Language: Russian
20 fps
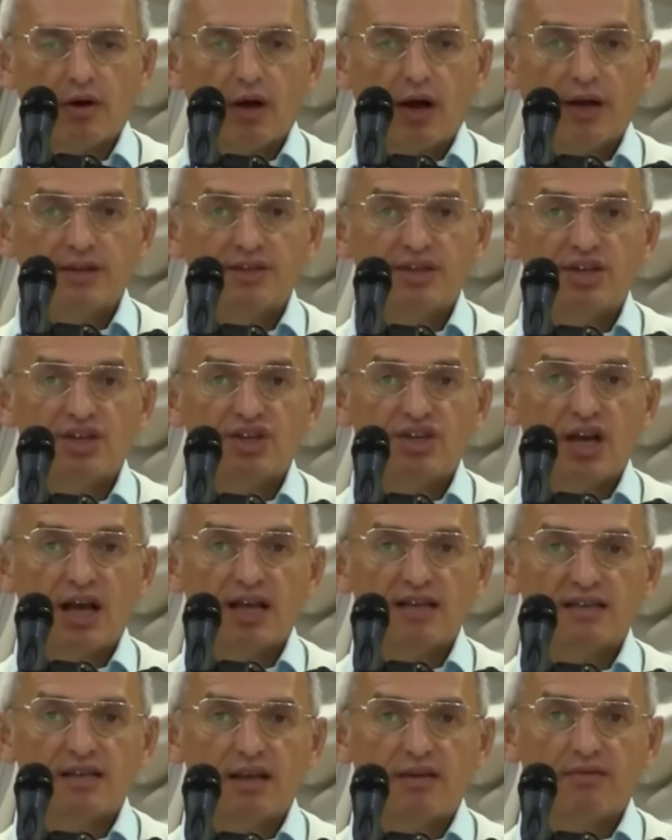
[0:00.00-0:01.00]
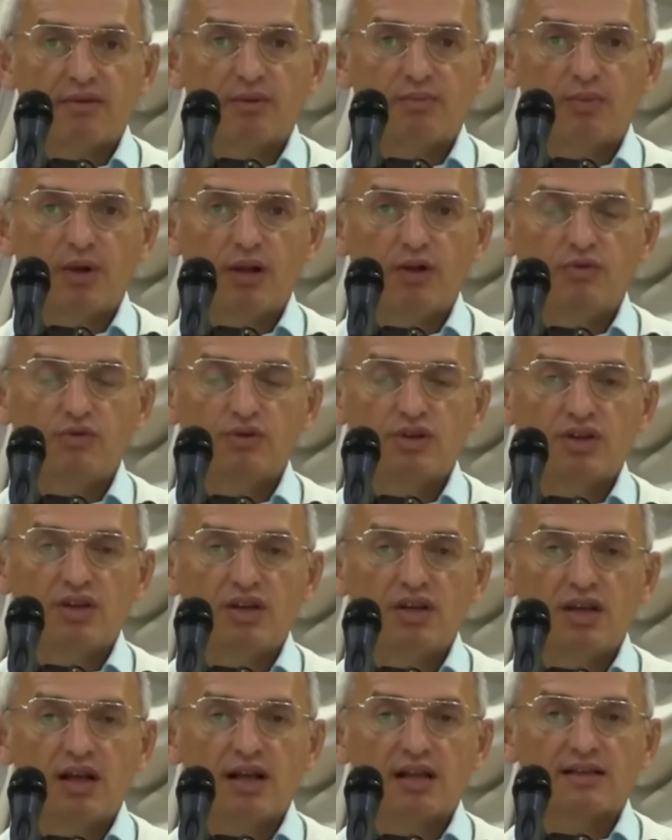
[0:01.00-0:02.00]
А сейчас я вот молюсь,
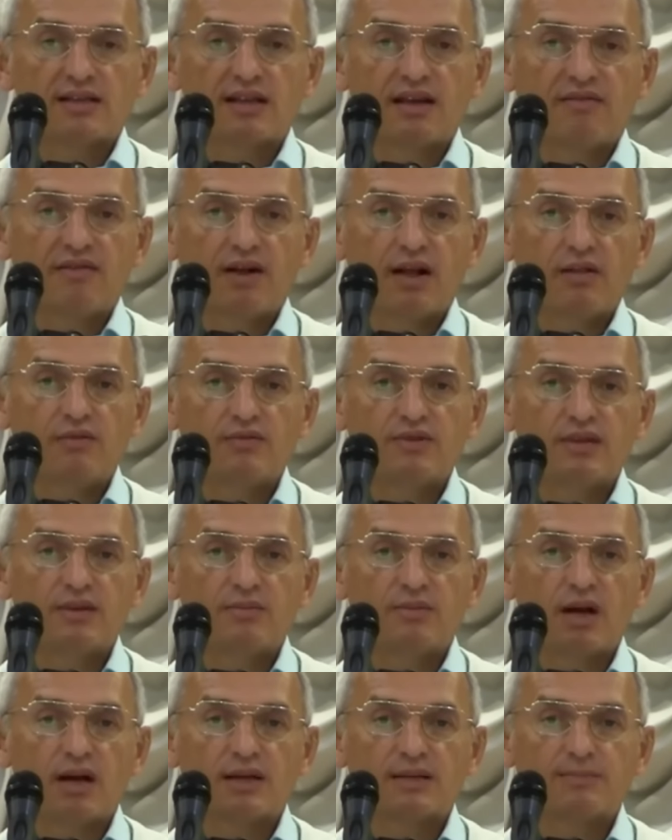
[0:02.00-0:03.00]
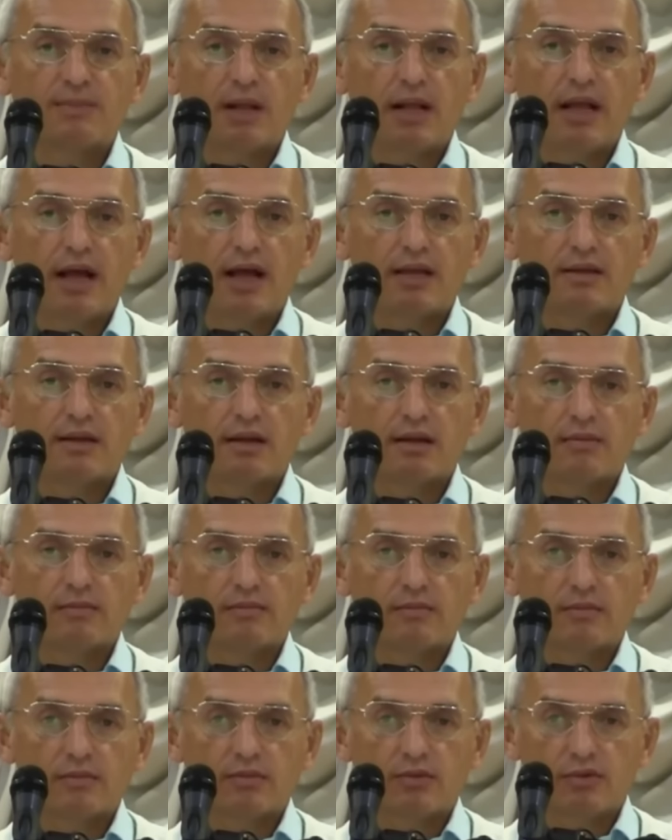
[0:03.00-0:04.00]
и я разговариваю с ним как с
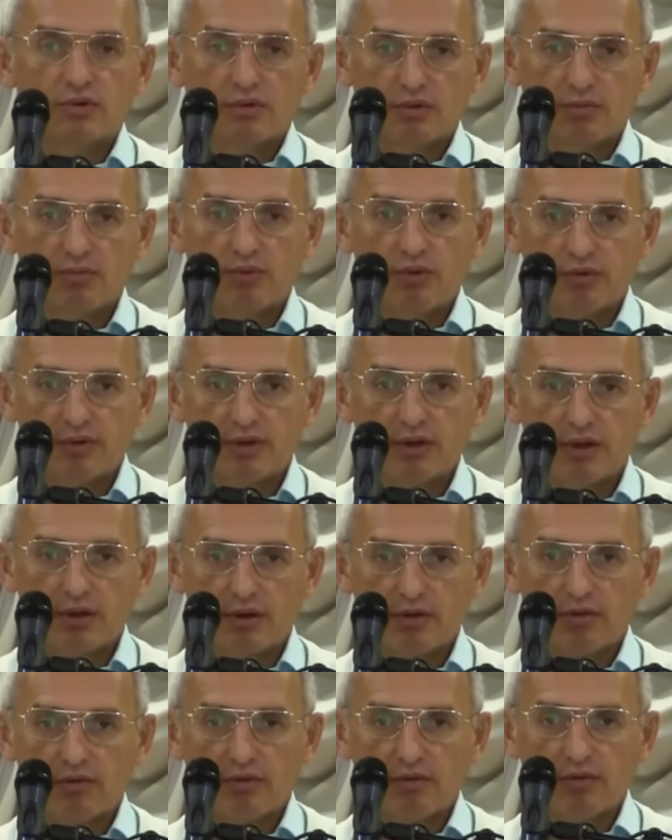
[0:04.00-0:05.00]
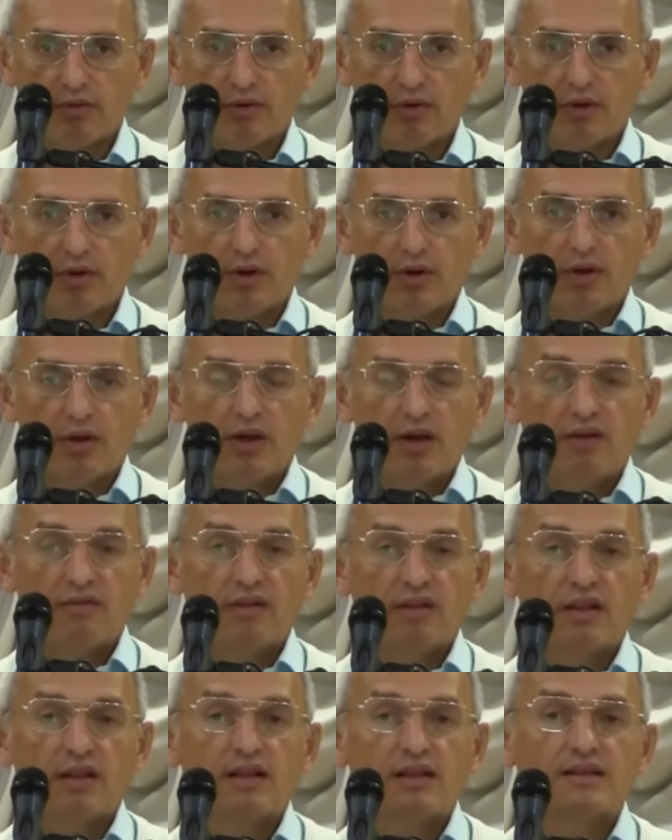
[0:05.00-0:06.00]
приятелем. То есть он бросил ее. Я,
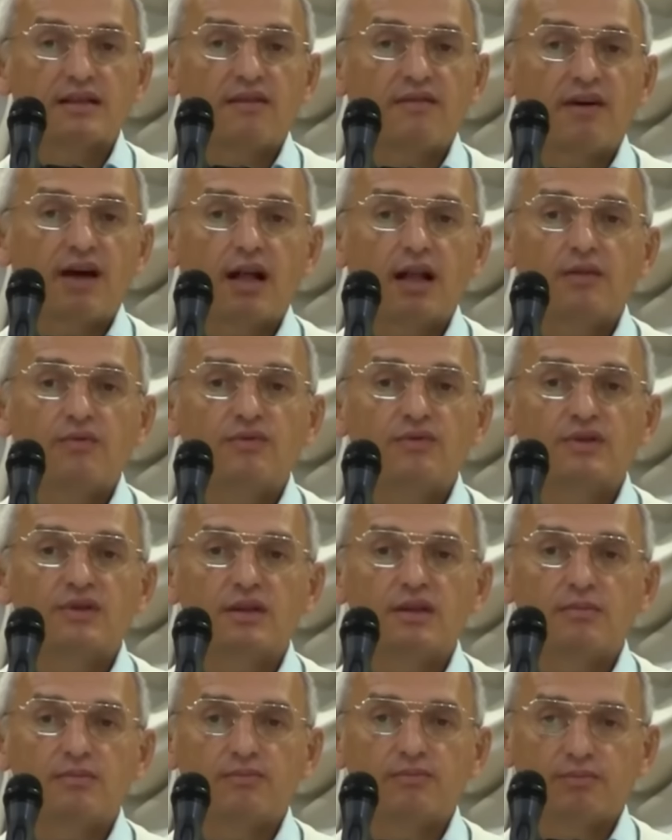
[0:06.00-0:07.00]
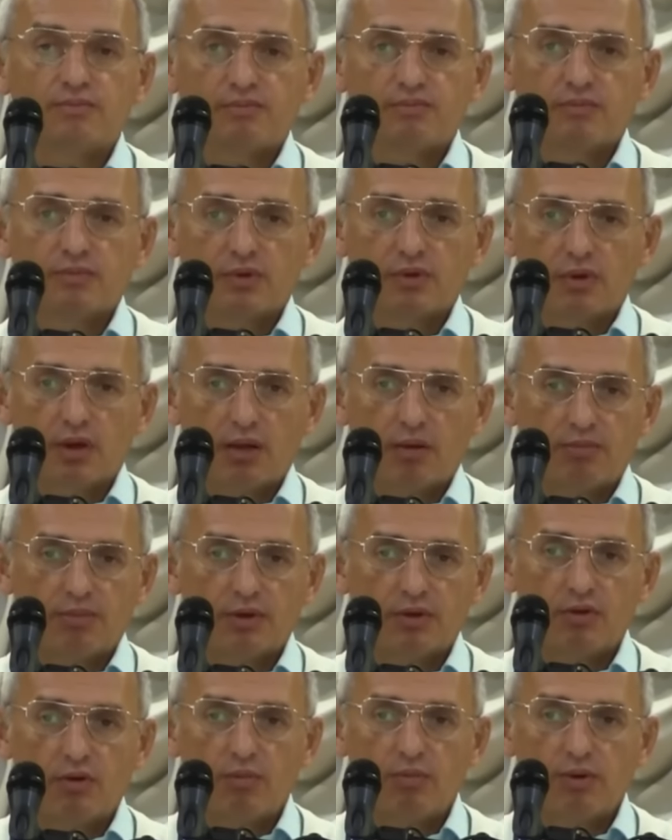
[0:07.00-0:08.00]
говорит, разговариваю с ним как
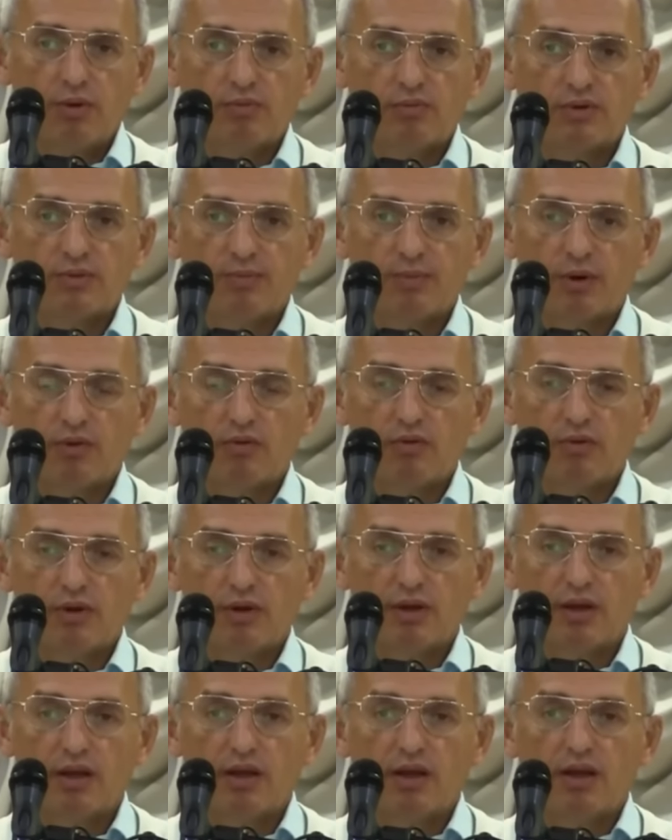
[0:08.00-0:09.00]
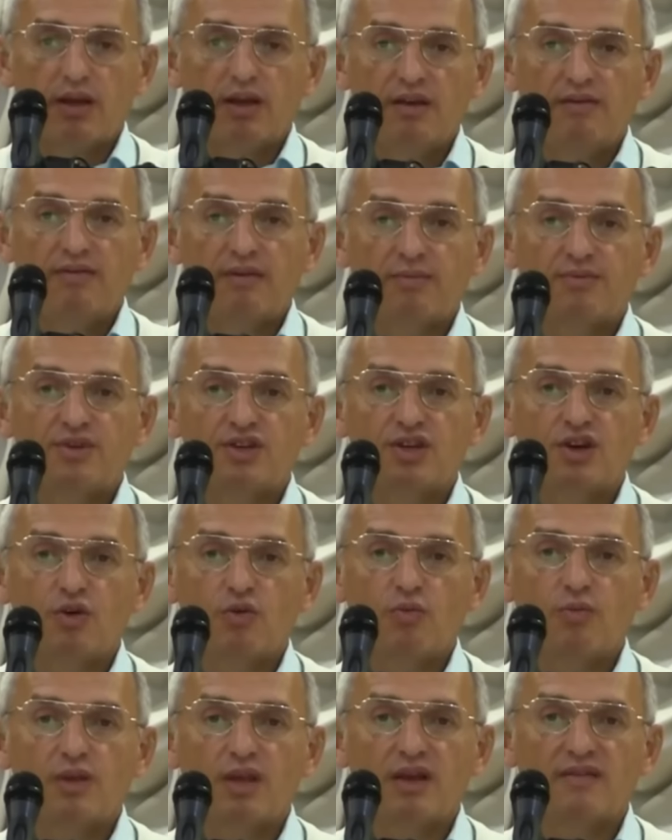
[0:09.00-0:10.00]
по-доброму, спокойно. И вообще
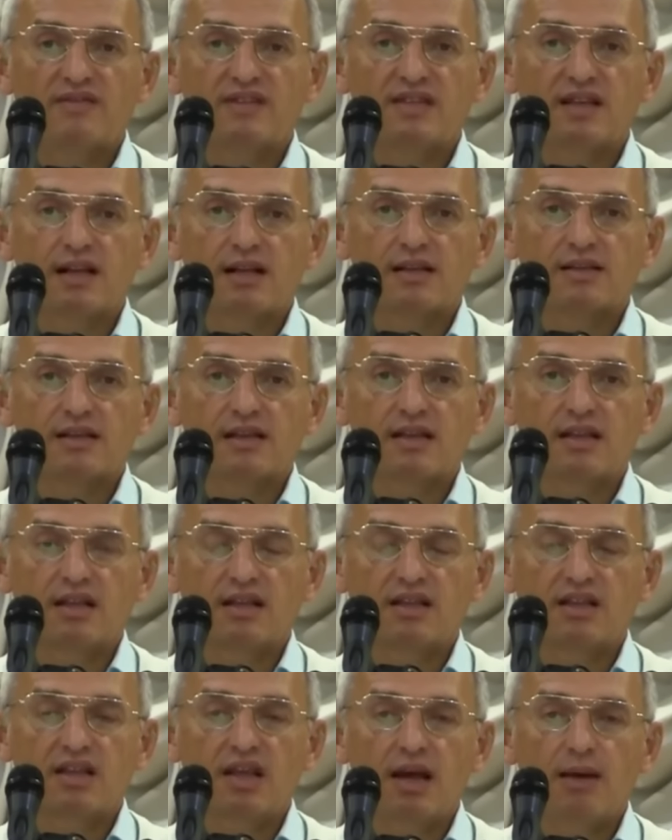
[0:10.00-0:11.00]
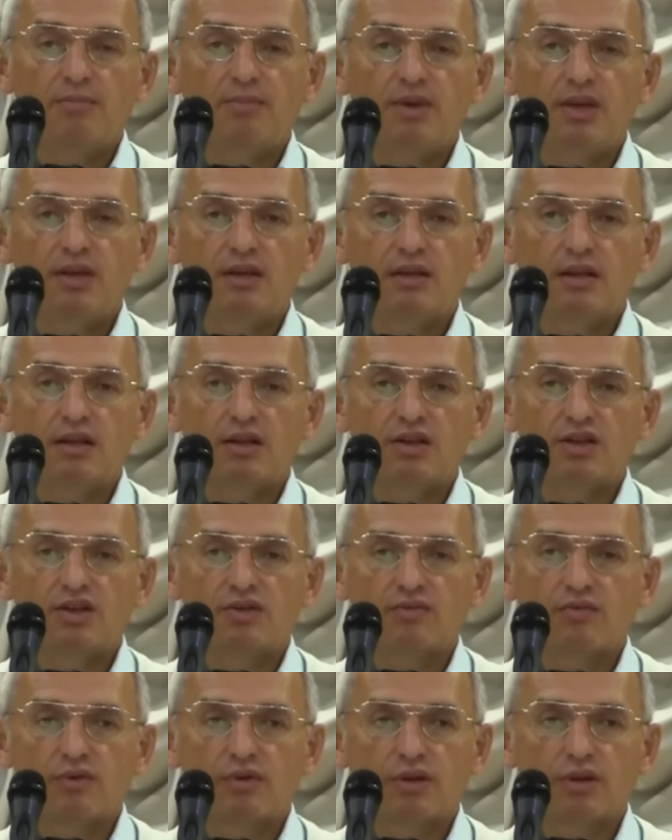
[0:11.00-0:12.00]
у меня в сердце нет ни обиды,
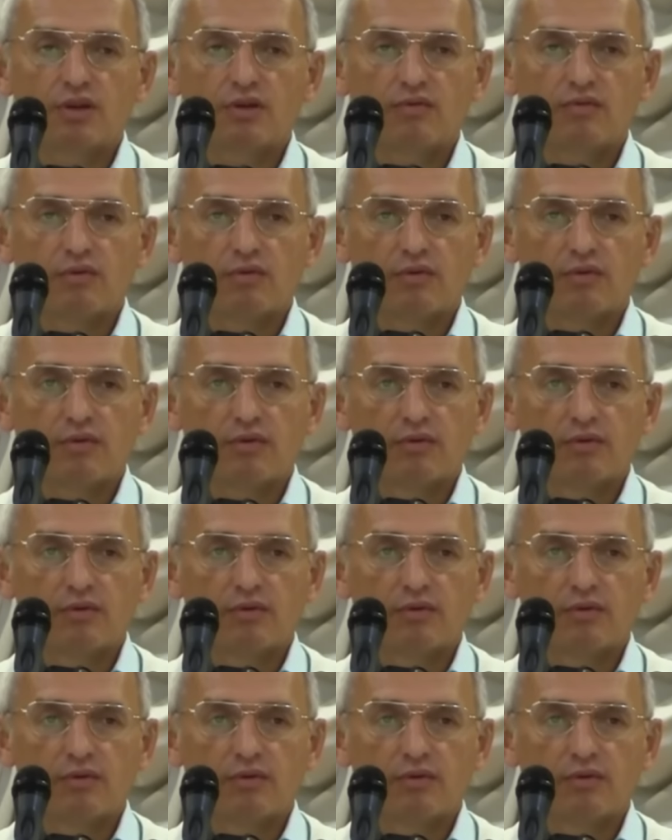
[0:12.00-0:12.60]
ничего на него.